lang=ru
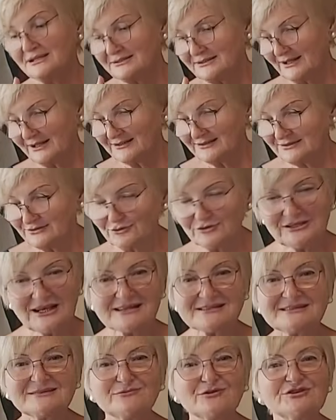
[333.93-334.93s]
Так, но
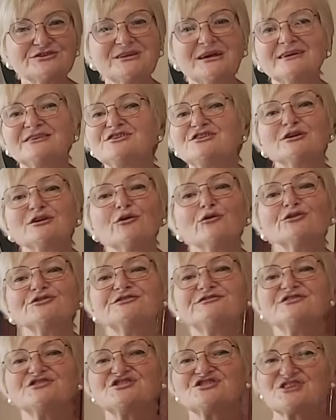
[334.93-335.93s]
я сегодня не о
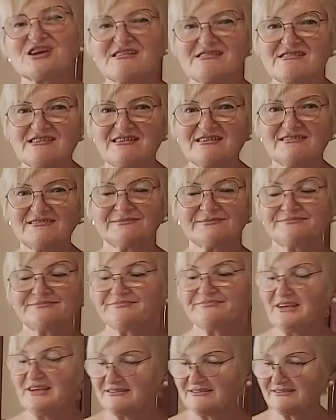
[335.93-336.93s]
движении.
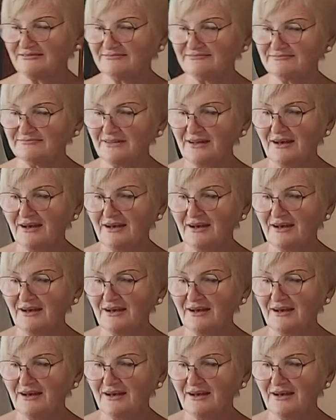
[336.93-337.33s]
Нет.